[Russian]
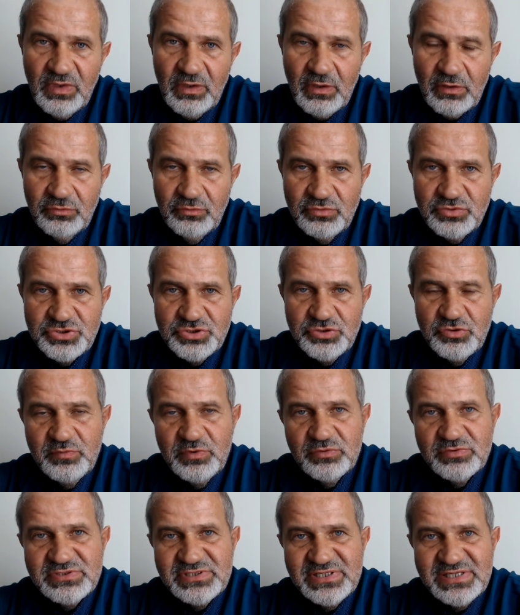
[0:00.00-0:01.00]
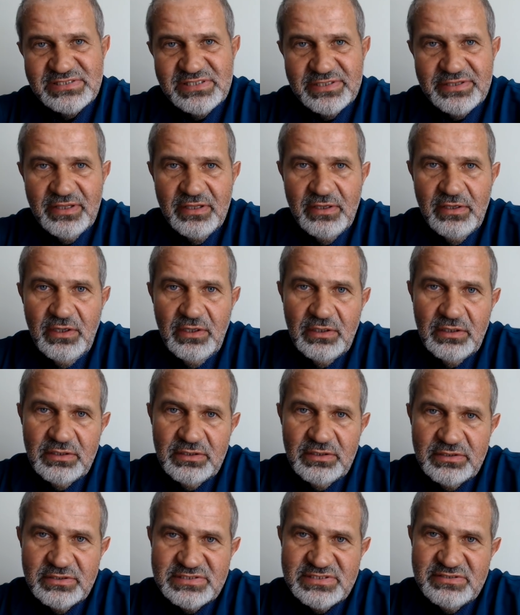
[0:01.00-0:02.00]
Ну, что могу сказать,
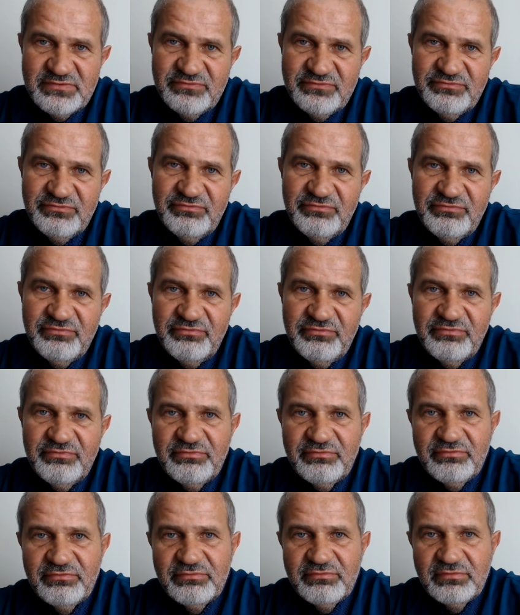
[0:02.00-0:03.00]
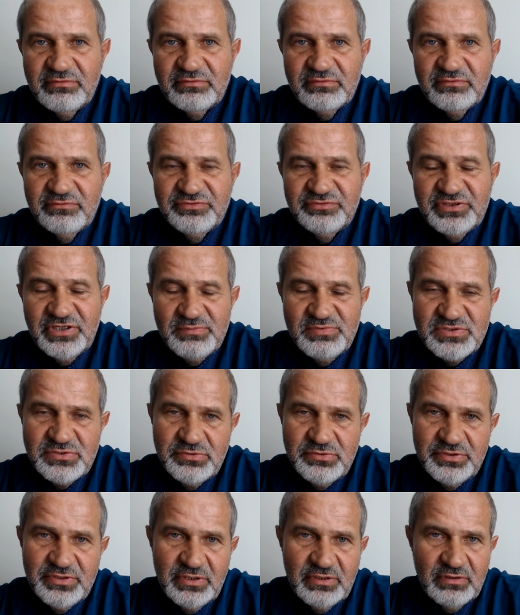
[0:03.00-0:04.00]
э, в, в
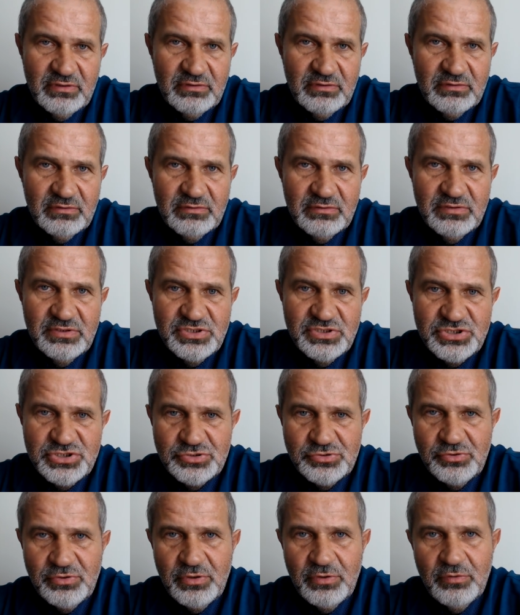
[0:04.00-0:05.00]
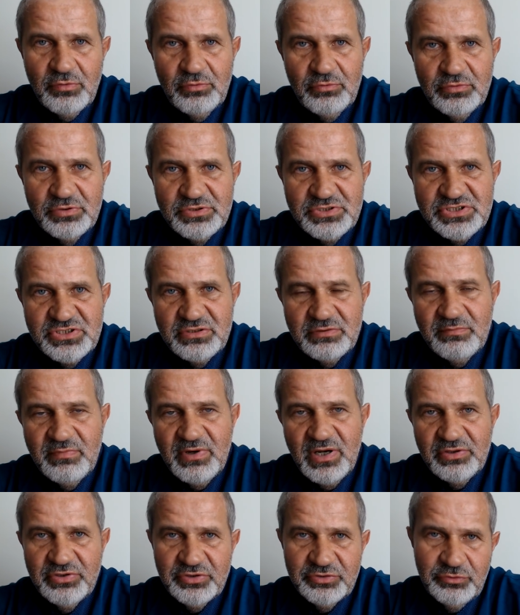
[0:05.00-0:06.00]
Трабзоне еще очень
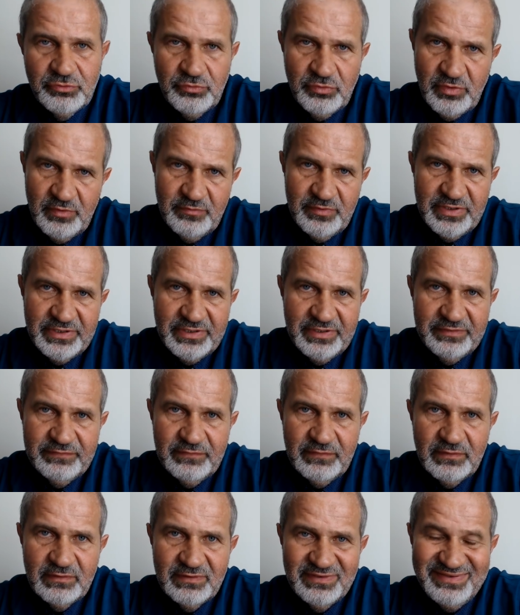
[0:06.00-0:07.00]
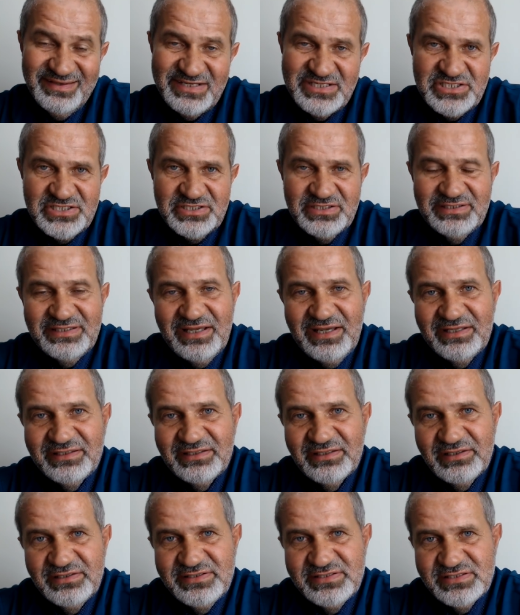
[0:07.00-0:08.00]
мало кто говорит, даже на
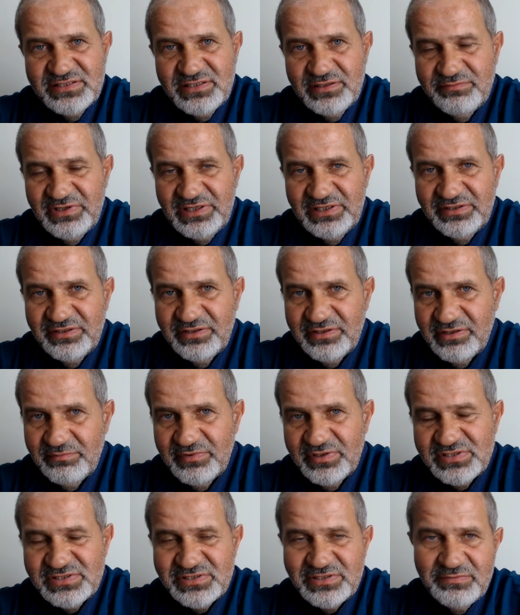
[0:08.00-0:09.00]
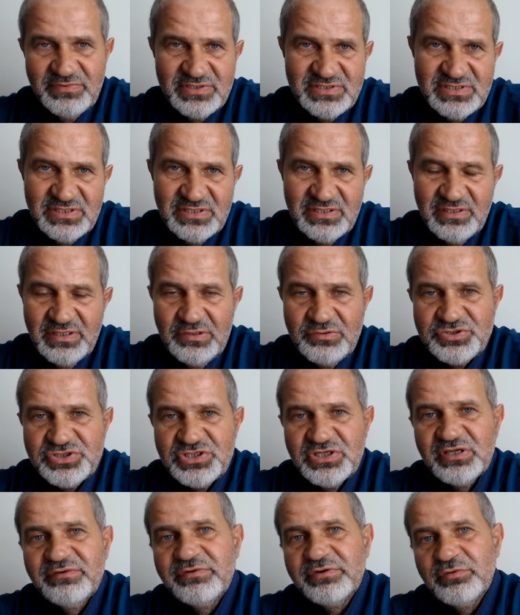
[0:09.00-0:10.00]
английском или на немецком языке, я уж не
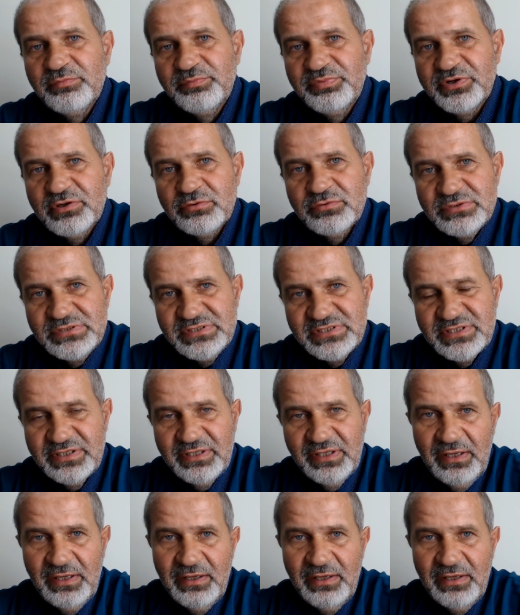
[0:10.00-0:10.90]
говорю про русский.